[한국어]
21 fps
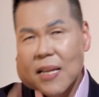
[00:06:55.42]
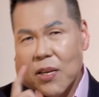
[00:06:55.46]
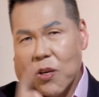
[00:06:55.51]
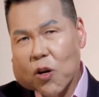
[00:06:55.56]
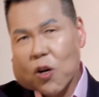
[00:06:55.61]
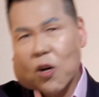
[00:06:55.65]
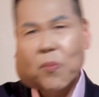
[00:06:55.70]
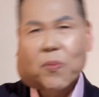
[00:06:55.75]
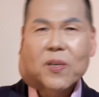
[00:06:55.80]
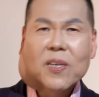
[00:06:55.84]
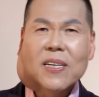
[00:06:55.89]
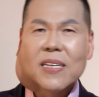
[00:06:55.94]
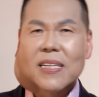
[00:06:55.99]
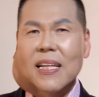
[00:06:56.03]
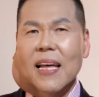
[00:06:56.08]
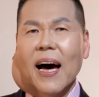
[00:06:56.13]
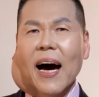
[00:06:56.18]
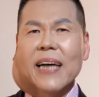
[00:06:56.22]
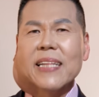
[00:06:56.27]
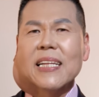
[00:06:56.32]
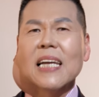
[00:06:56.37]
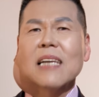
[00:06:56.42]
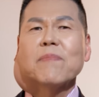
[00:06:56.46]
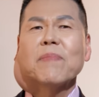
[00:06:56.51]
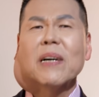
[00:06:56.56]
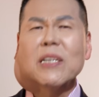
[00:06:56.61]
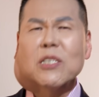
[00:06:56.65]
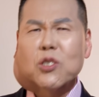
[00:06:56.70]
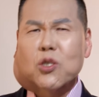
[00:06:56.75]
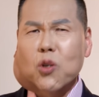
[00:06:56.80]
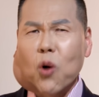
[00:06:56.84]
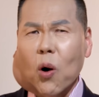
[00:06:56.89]
여러분은
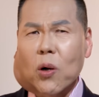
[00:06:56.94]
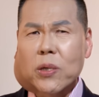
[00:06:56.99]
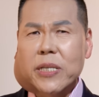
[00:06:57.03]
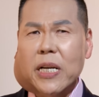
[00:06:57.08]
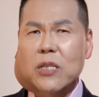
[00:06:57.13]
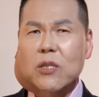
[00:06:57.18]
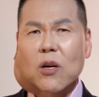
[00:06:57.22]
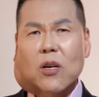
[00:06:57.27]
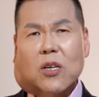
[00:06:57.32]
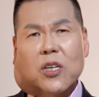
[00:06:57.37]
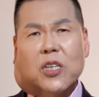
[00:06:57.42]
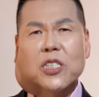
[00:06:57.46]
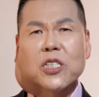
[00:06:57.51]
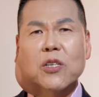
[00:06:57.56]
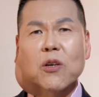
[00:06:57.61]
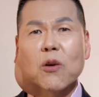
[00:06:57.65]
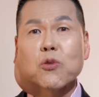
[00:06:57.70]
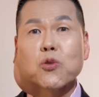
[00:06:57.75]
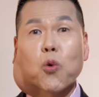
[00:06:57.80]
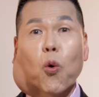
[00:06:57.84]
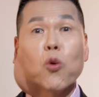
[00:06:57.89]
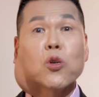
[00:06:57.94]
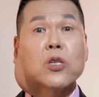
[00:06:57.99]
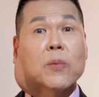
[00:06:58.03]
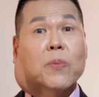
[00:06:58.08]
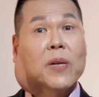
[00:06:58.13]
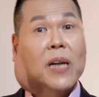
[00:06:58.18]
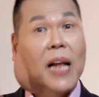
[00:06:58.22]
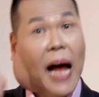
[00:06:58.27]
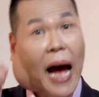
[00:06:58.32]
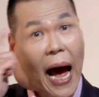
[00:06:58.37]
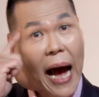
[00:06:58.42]
하나님만 절대적으로 크시고
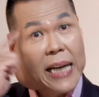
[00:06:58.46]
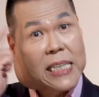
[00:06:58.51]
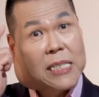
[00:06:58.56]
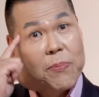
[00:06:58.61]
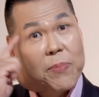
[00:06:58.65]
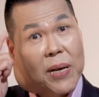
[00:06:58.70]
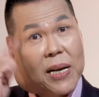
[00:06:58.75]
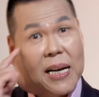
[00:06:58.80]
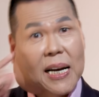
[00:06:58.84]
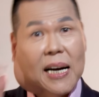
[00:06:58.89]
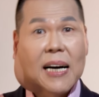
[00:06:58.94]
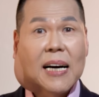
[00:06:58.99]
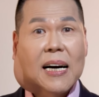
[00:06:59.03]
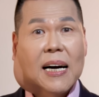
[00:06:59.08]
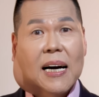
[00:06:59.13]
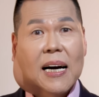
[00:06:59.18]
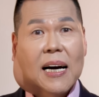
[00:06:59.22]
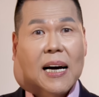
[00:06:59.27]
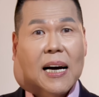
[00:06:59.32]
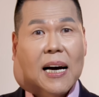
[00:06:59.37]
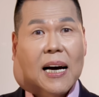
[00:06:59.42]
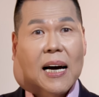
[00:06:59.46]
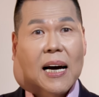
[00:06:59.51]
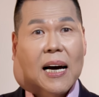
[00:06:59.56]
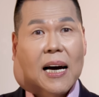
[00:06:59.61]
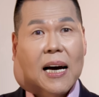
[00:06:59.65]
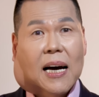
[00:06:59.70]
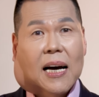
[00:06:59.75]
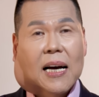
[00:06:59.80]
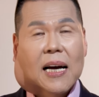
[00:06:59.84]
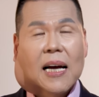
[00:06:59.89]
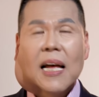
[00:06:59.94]
좋으심을 아십니까?
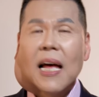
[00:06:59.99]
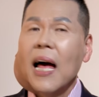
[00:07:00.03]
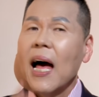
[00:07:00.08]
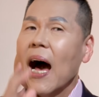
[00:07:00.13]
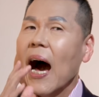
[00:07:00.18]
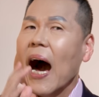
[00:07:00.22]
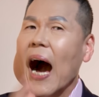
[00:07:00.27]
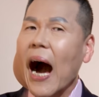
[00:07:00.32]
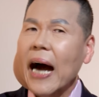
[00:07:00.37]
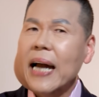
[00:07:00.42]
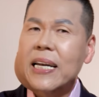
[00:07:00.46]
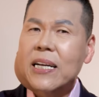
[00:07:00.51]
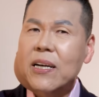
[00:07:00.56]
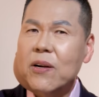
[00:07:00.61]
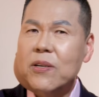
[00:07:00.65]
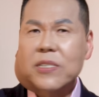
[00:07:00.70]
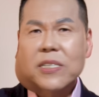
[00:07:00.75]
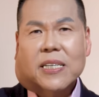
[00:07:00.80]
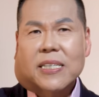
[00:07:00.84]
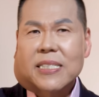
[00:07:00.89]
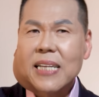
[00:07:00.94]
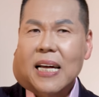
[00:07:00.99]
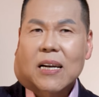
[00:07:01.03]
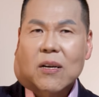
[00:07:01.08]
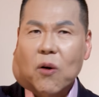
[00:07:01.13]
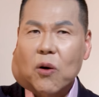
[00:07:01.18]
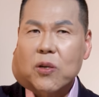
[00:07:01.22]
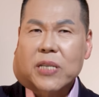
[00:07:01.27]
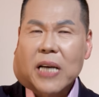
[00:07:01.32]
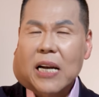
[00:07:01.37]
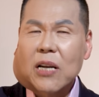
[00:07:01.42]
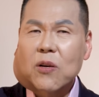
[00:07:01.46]
아는 것에서 끝나는
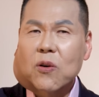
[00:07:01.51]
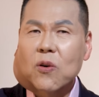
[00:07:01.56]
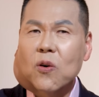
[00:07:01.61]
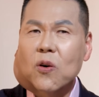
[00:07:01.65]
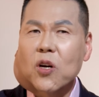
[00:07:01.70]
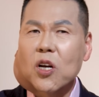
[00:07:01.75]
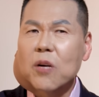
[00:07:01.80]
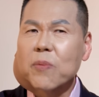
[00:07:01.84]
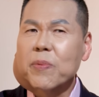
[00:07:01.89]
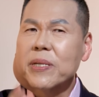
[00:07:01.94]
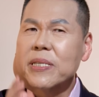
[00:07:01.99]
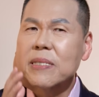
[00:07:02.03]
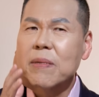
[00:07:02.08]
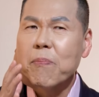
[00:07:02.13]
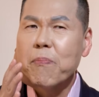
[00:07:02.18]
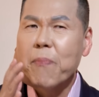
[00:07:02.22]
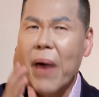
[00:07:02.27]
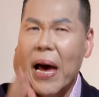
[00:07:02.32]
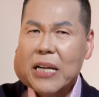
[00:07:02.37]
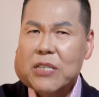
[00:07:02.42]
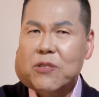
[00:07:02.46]
것이 아니고 여러분 매